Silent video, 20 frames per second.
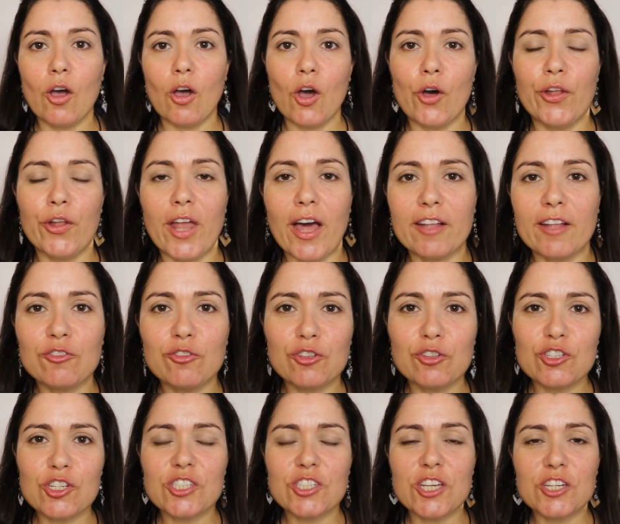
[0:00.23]
Olá a
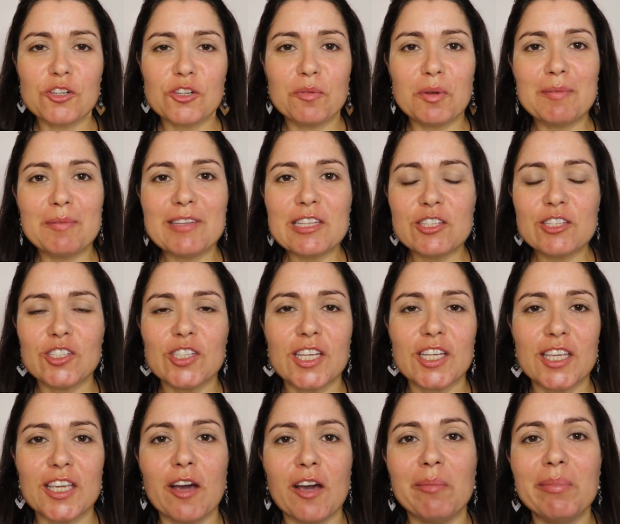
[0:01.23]
todos e sejam bem-vindos
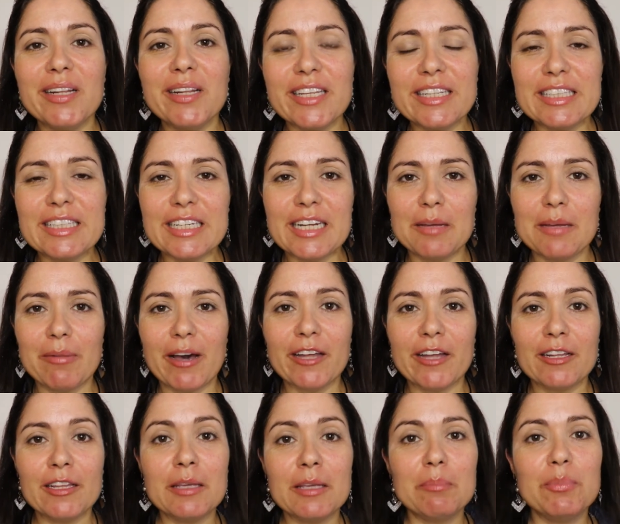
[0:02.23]
aqui ao Valentina e
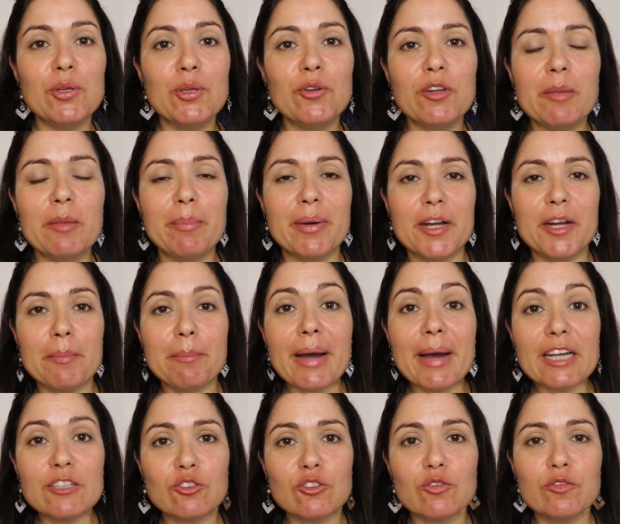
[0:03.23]
Bailey Beauty para
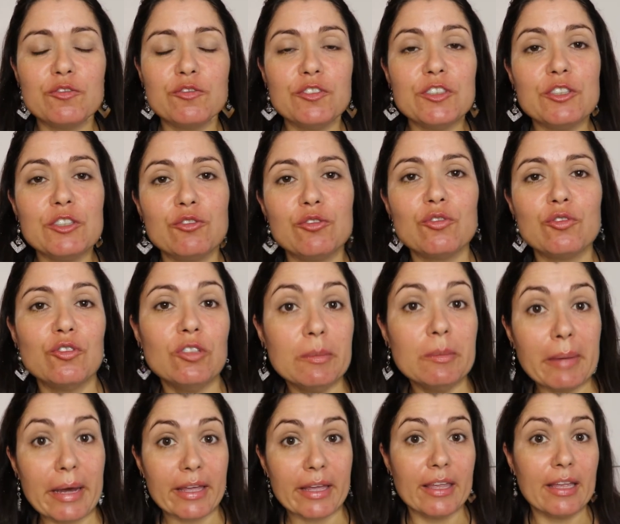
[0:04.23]
mais um vídeo de
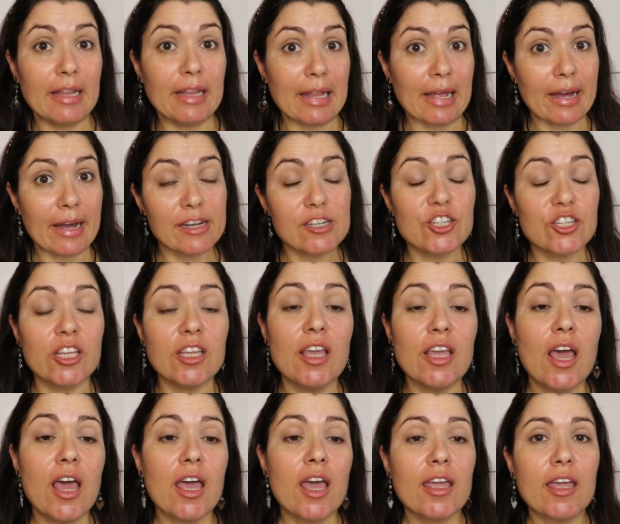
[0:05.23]
maquilhagem
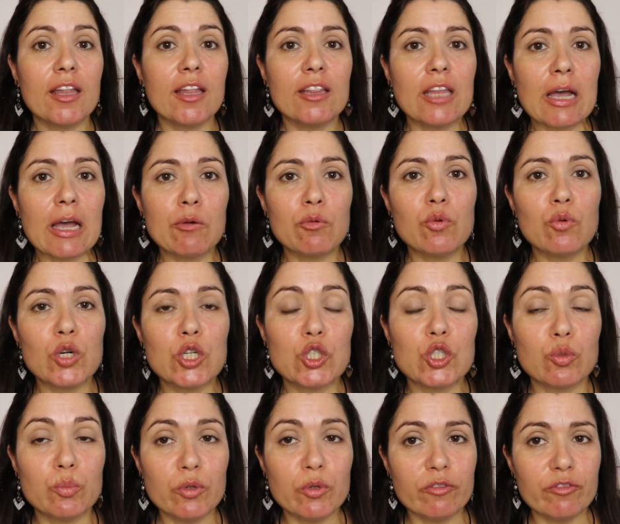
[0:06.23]
e então
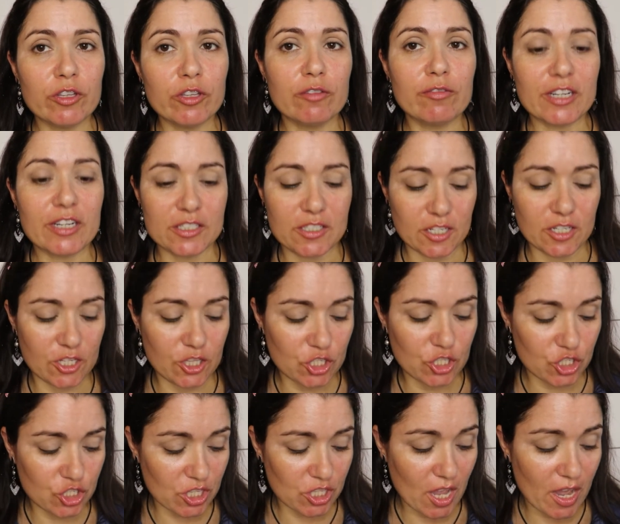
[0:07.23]
hoje o meu vídeo vai ser a
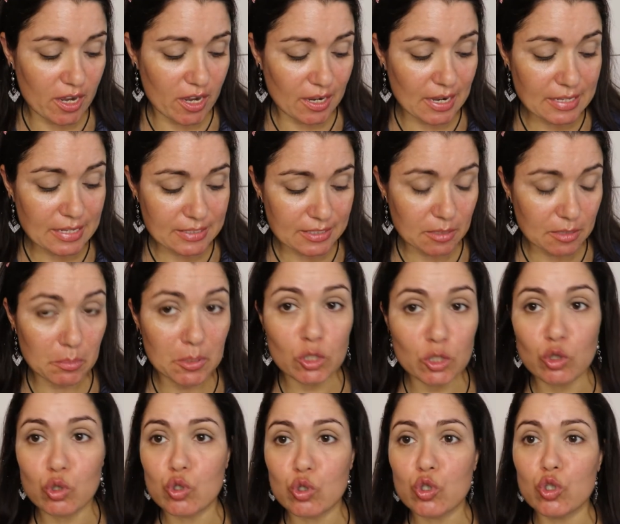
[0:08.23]
testar
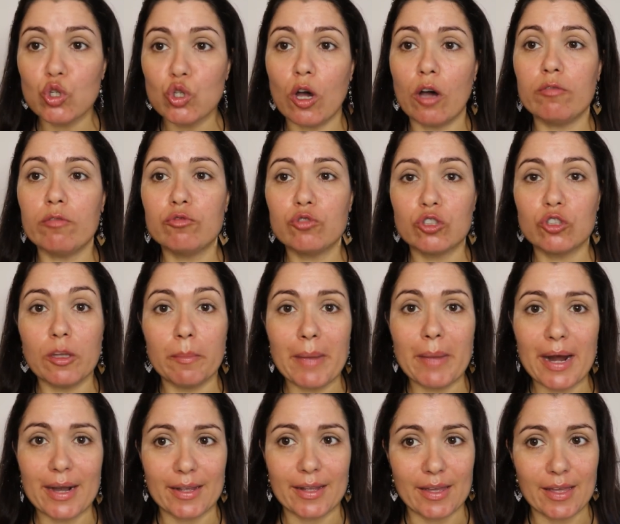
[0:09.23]
lançamentos novos da
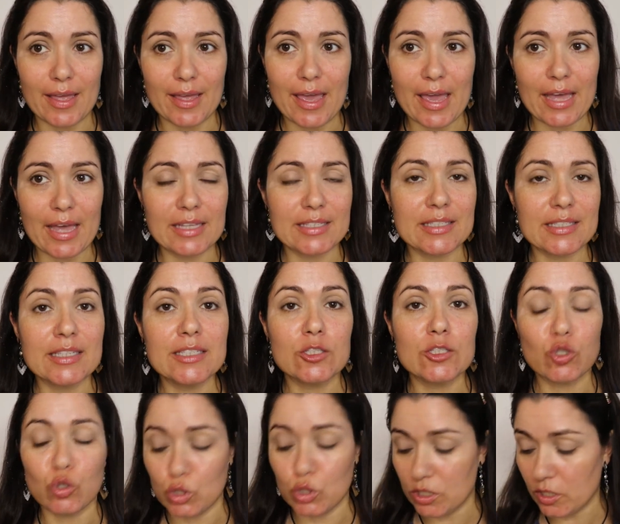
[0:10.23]
marca
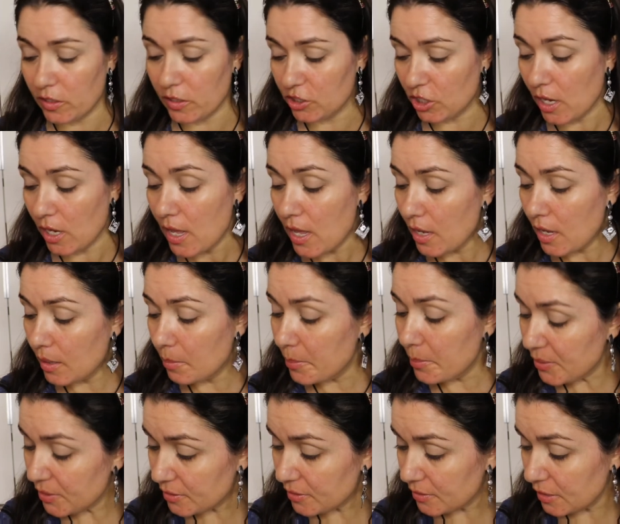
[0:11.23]
Essence, ou seja,
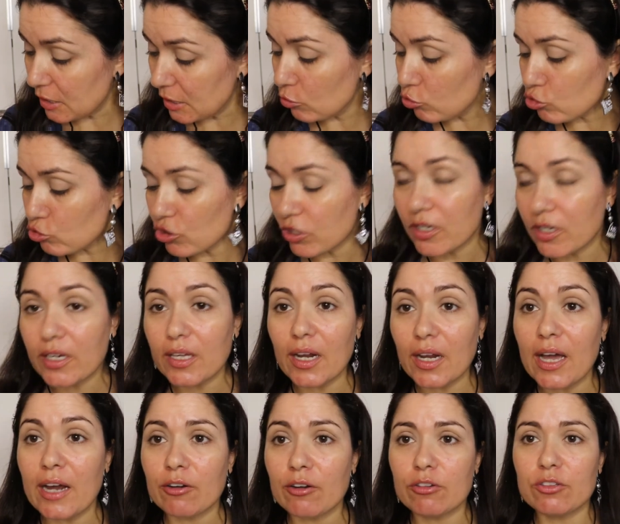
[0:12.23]
baratinhos,
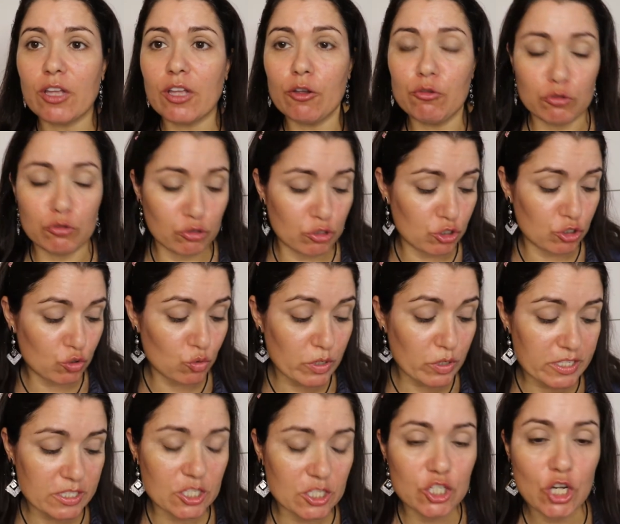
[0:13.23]
claro que tem outras
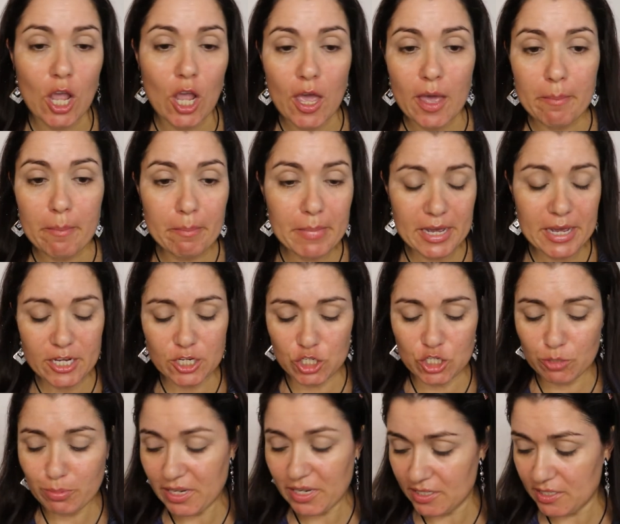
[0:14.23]
coisas,
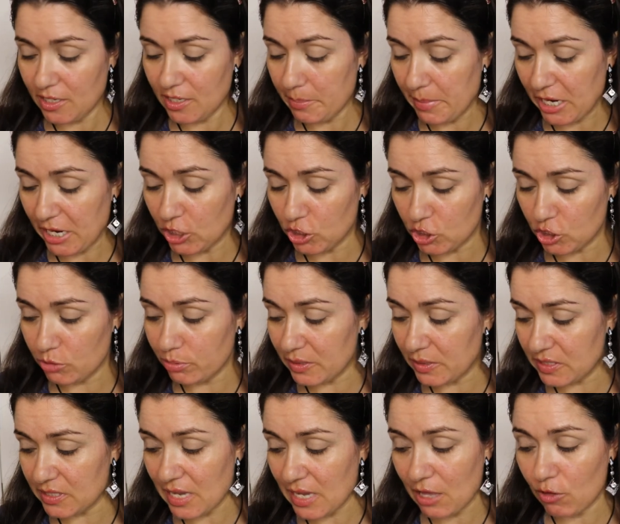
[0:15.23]
mas vai ser mais
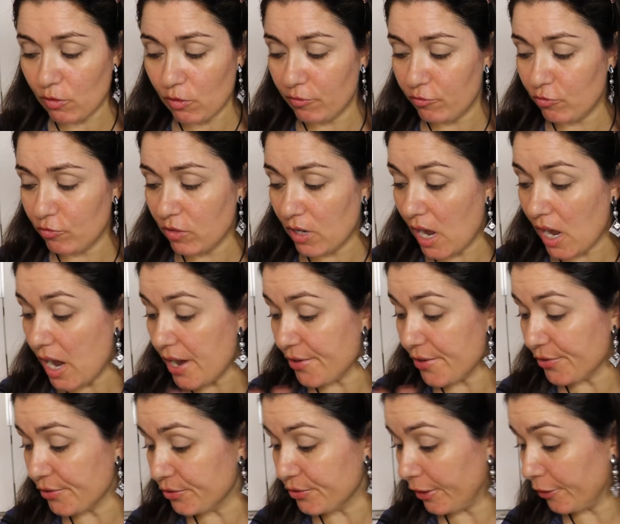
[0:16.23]
baseado em focar,
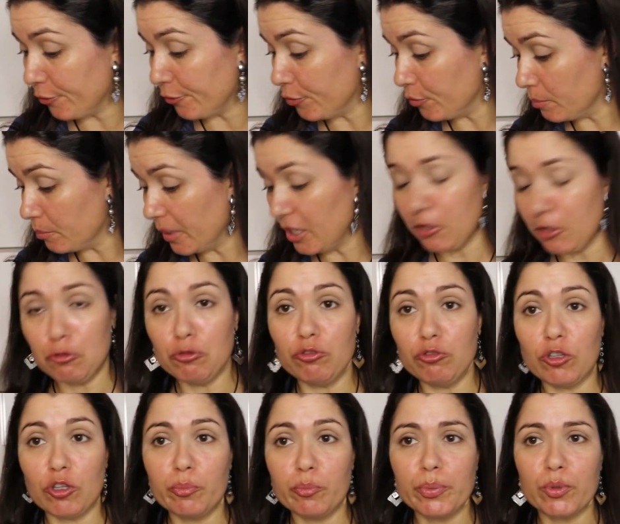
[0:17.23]
tenho meia
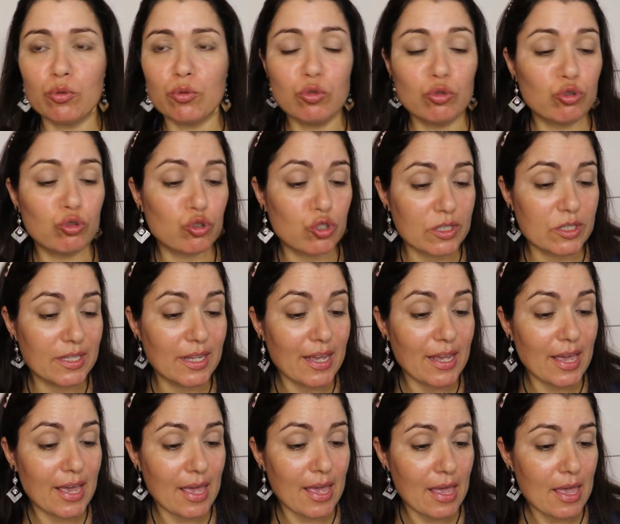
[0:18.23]
dúzia de produtos da
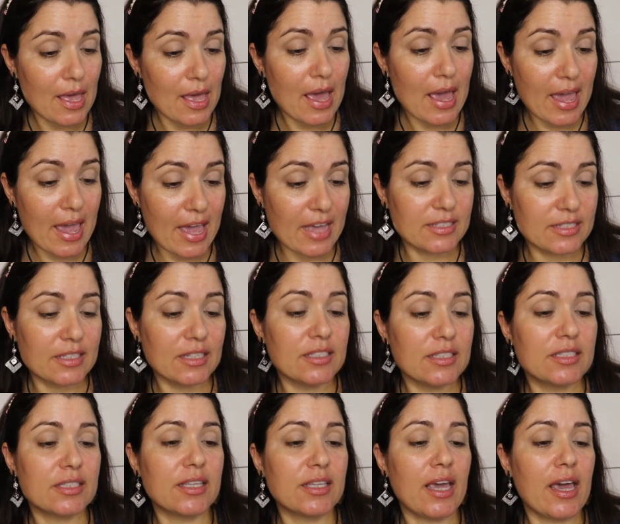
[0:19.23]

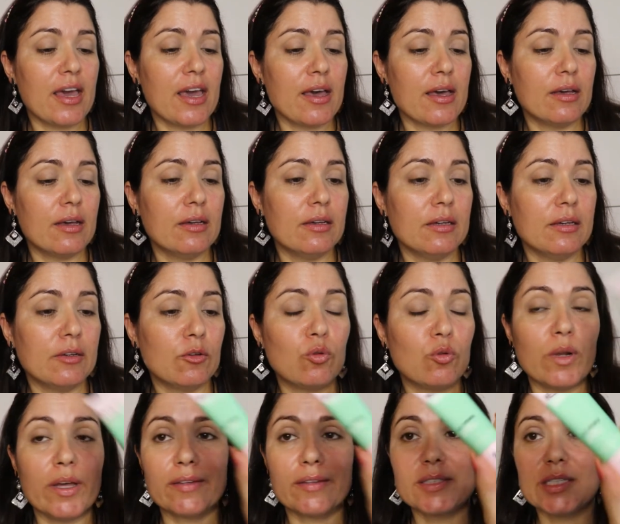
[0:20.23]
Essence, que é a
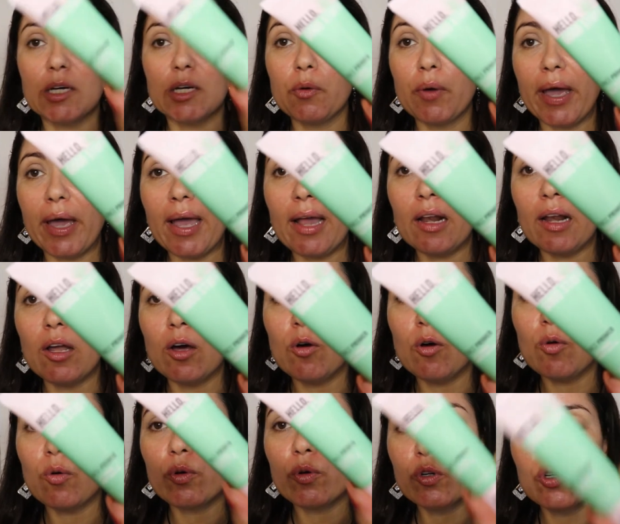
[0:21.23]
coleção
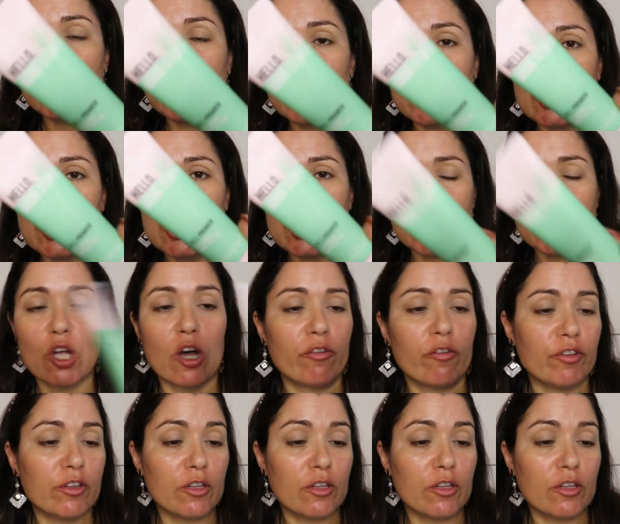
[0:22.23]
Hello Good Stuff.